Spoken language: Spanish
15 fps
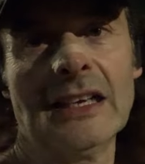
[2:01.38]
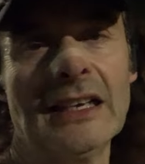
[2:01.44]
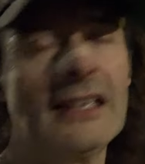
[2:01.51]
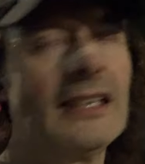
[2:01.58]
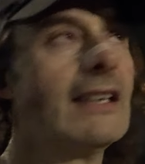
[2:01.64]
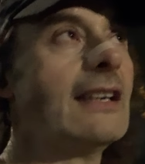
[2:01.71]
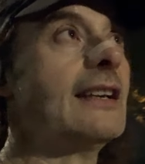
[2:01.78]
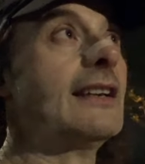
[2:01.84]

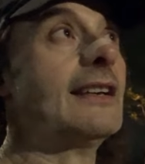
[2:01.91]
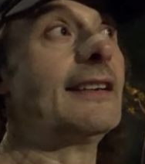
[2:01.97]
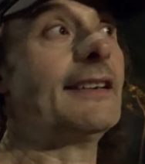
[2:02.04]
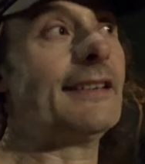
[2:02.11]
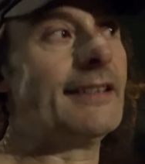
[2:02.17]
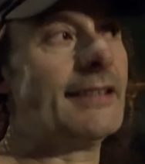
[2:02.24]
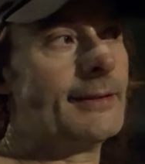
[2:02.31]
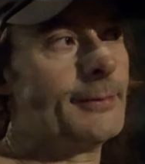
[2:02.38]

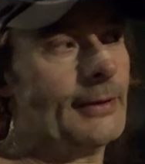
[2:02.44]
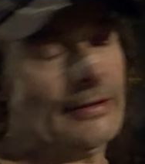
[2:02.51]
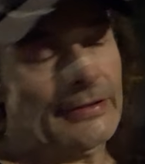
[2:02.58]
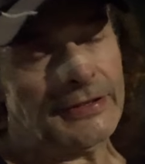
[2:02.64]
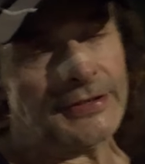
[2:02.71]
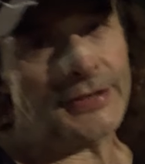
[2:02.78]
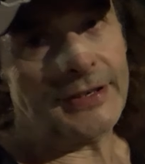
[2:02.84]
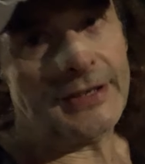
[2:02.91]
eh, y bueno,
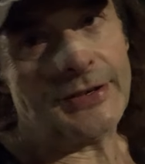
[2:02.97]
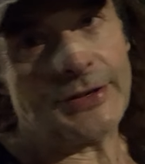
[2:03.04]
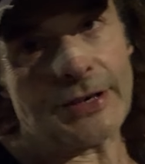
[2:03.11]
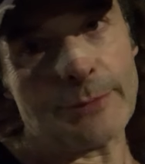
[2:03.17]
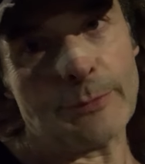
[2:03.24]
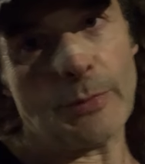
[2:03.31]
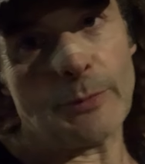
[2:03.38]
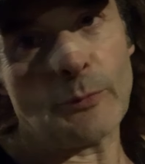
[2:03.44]
eso, y no
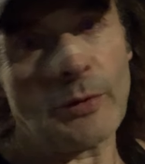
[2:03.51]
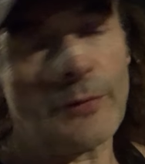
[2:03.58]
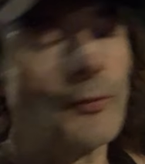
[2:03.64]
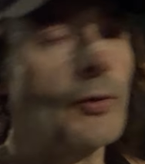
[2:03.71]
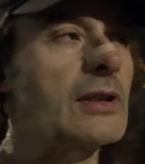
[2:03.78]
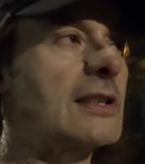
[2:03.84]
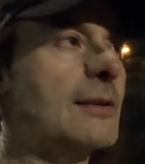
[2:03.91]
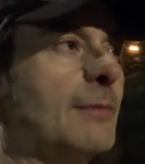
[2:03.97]
ritmos muy
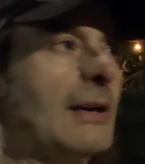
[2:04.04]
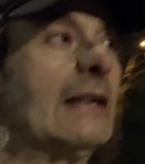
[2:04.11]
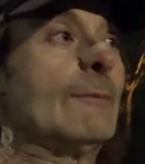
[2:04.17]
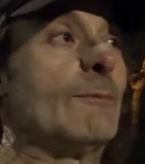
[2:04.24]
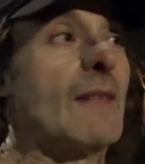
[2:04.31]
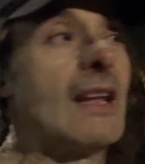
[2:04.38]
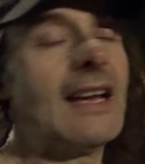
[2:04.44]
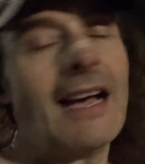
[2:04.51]
fuertes, ¿vale?
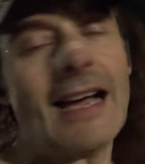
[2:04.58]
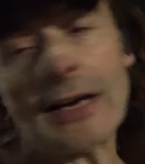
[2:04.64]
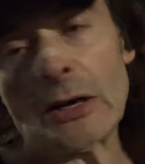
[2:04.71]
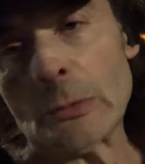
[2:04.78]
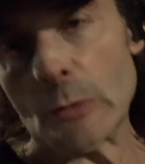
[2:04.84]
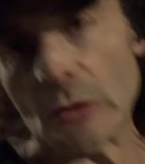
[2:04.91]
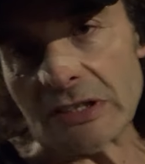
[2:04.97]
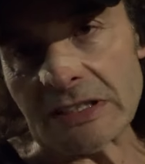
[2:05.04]
¿A
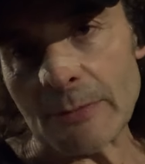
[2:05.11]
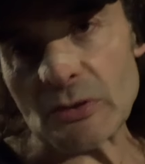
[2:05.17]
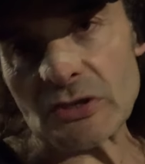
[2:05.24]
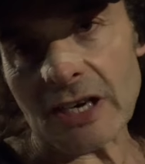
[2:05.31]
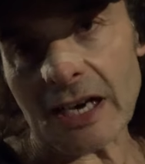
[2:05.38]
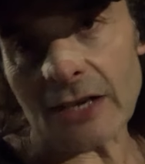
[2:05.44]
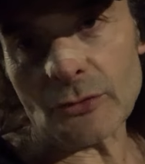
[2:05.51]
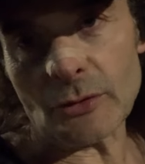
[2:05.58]
cómo estamos
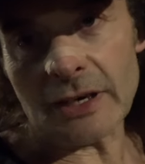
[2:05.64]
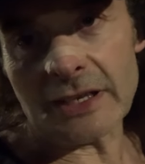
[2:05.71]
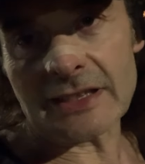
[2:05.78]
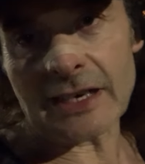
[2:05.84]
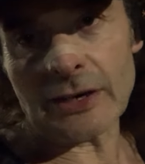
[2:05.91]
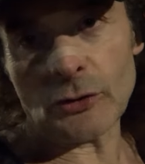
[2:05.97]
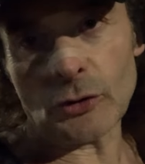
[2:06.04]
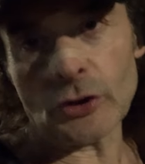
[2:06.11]
sacando el
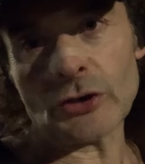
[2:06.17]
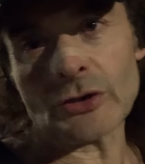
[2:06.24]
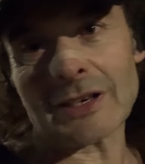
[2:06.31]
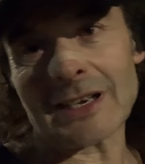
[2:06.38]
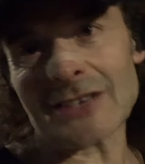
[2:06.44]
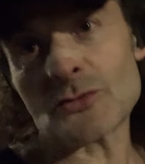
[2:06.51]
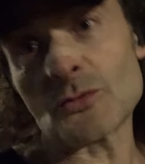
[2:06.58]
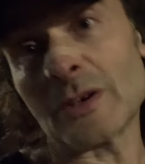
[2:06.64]
entreno de hoy?
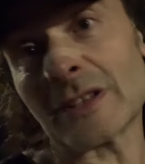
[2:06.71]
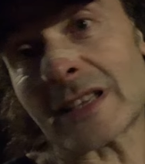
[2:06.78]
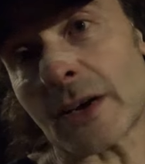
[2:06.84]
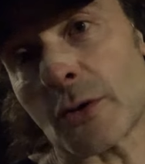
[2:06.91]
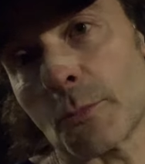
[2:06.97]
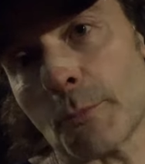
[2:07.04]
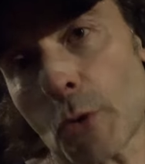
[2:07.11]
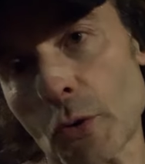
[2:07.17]
Que es un
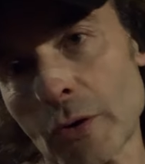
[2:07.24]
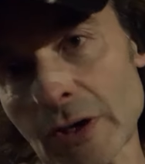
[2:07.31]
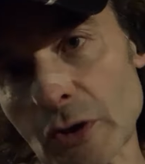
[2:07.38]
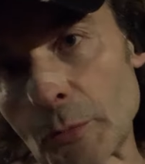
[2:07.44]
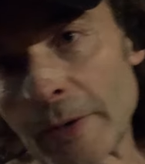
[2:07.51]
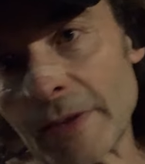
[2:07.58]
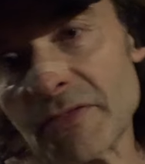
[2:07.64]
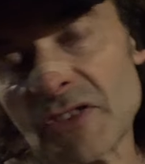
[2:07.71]
entreno un poco de
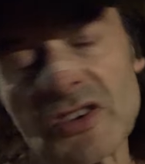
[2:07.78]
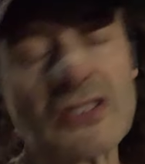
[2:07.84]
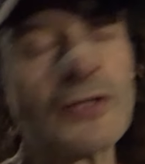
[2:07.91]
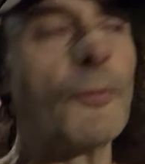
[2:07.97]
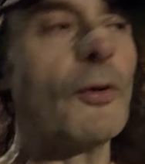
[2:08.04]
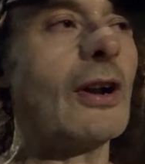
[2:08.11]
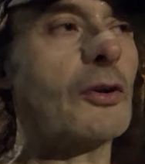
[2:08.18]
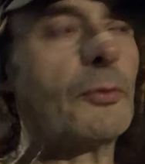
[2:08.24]
recuperación. Si
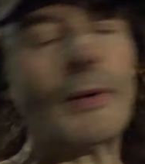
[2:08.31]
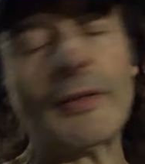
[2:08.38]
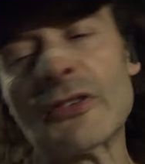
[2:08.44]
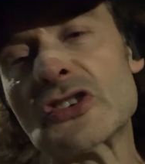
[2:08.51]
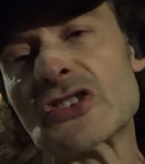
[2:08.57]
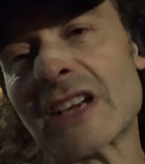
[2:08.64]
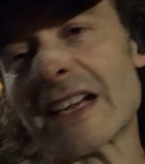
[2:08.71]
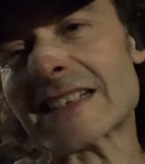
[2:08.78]
fuera
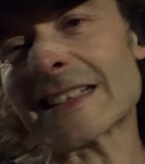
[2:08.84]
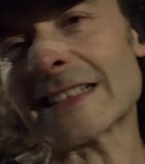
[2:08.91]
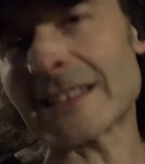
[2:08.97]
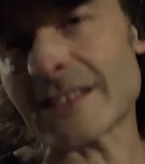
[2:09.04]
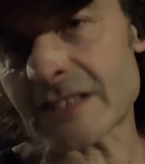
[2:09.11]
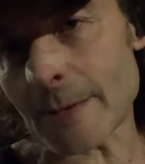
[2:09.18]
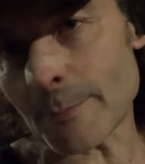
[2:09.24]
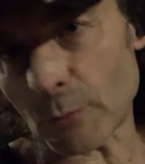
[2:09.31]
recuperación sería el
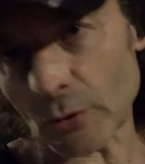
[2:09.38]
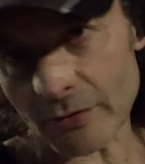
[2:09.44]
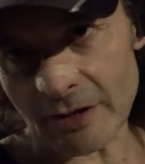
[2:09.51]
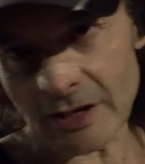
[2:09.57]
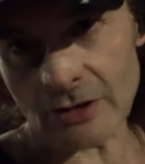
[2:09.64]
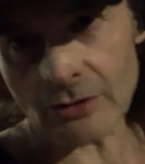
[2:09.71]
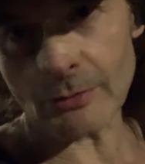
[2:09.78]
76%,